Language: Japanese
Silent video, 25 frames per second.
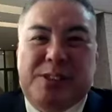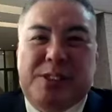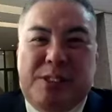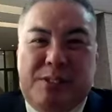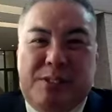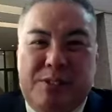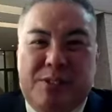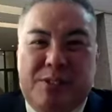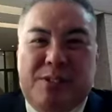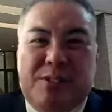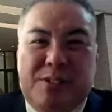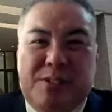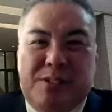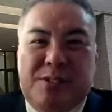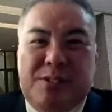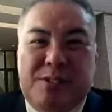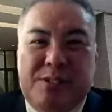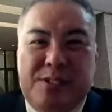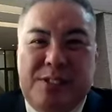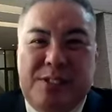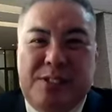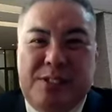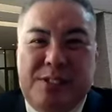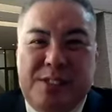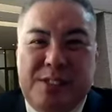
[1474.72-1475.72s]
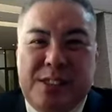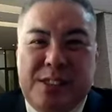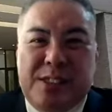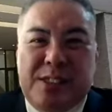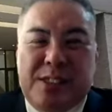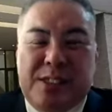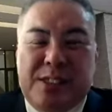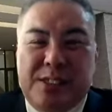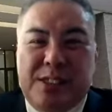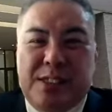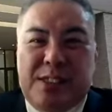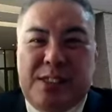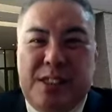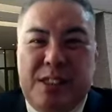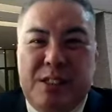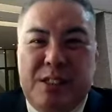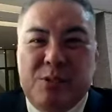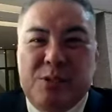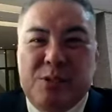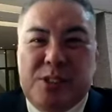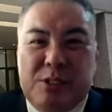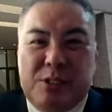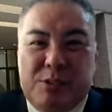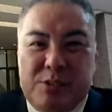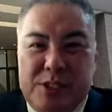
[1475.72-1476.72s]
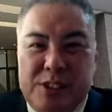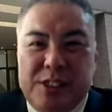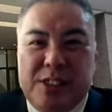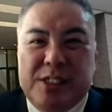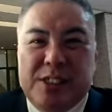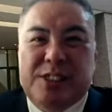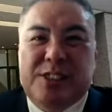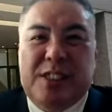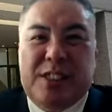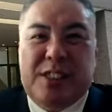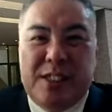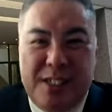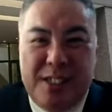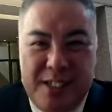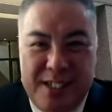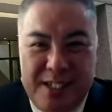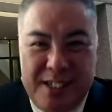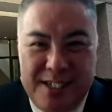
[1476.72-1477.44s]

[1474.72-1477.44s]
ど、うん、なんだかんだって命欲しいですからね。